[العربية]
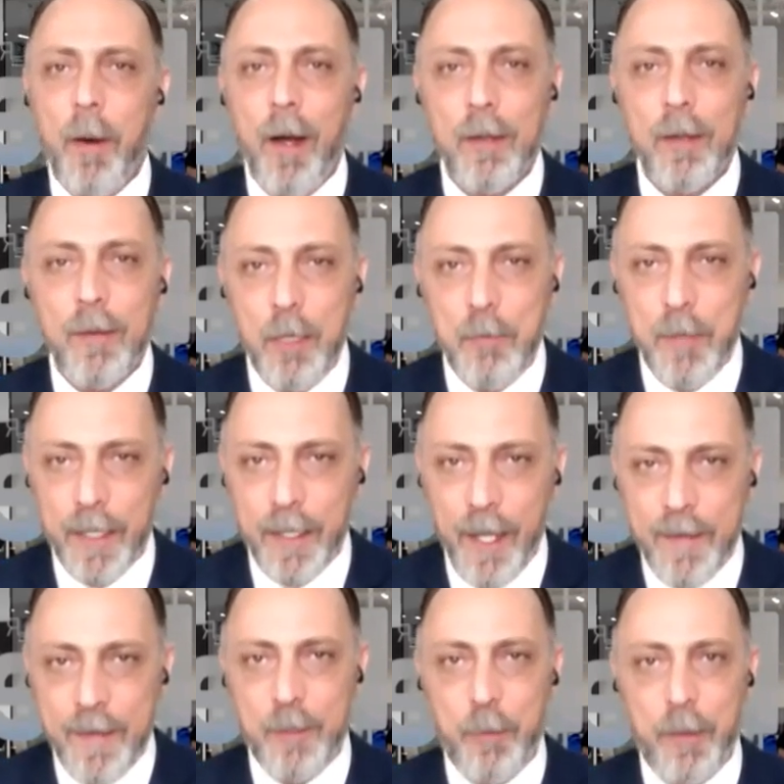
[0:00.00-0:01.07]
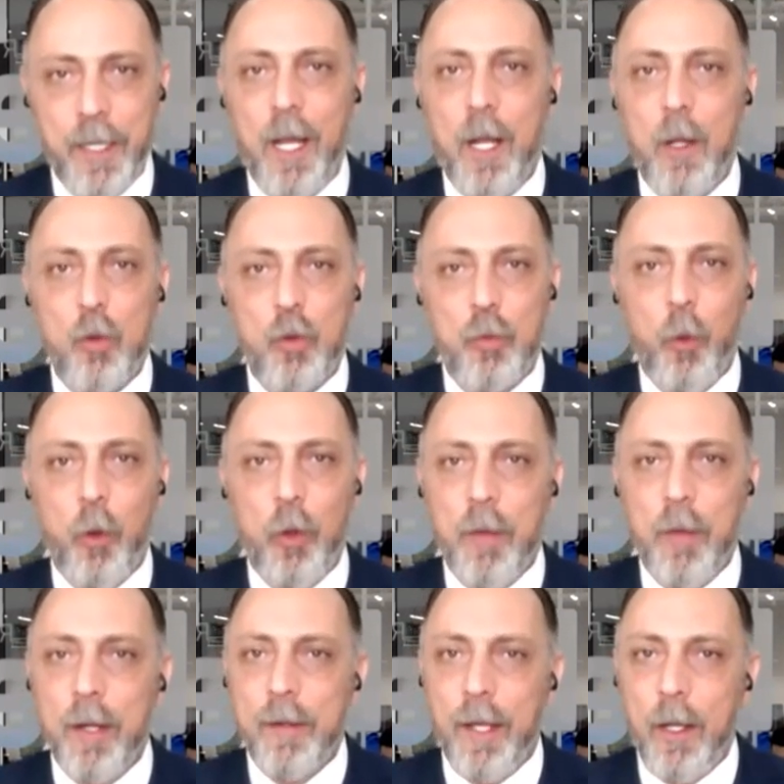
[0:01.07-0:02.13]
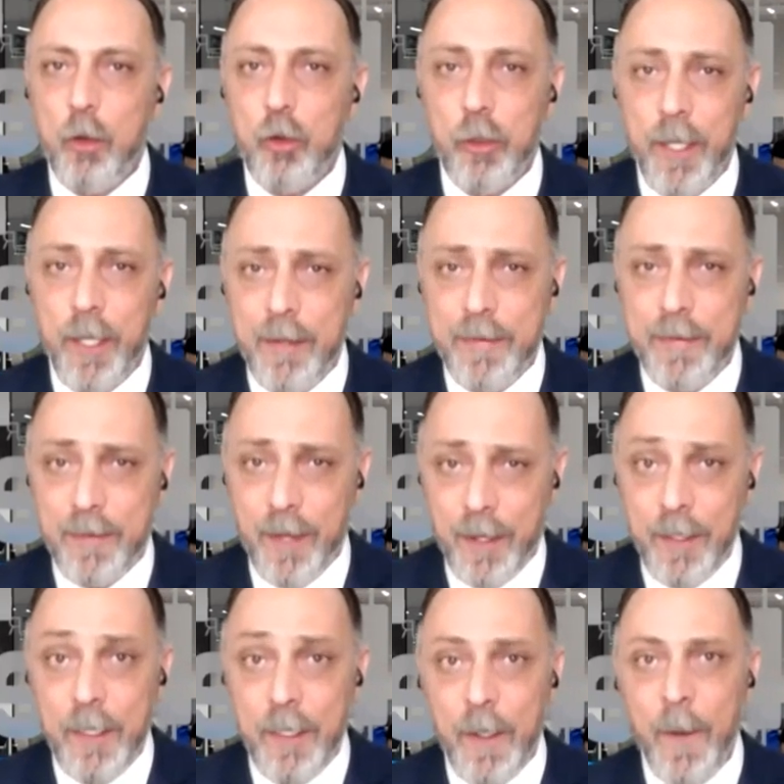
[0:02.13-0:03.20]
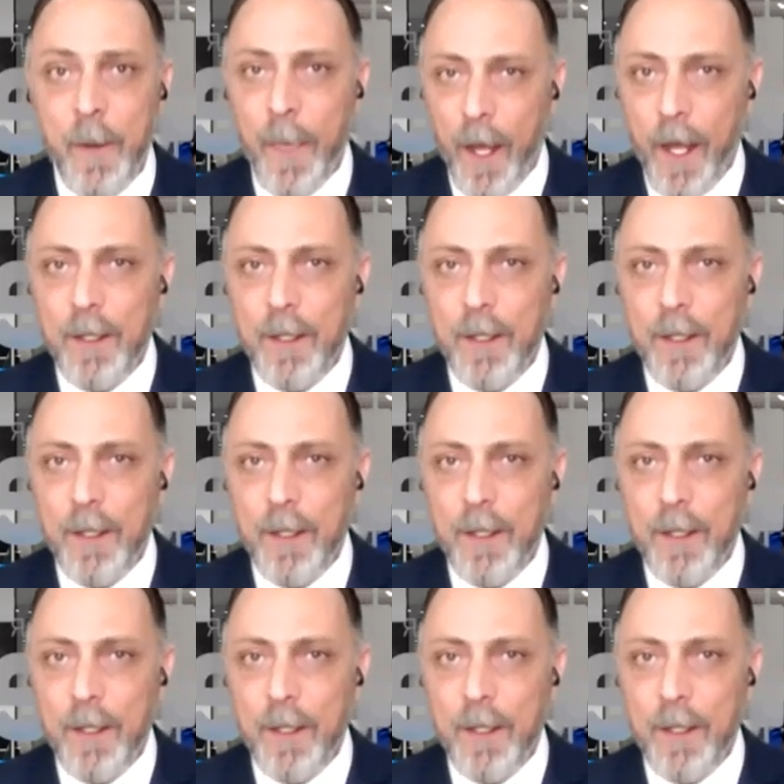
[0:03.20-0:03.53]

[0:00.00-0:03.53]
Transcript: بعض المكاسب خلال الاسبوع الماضي على الجنيه الاسترليني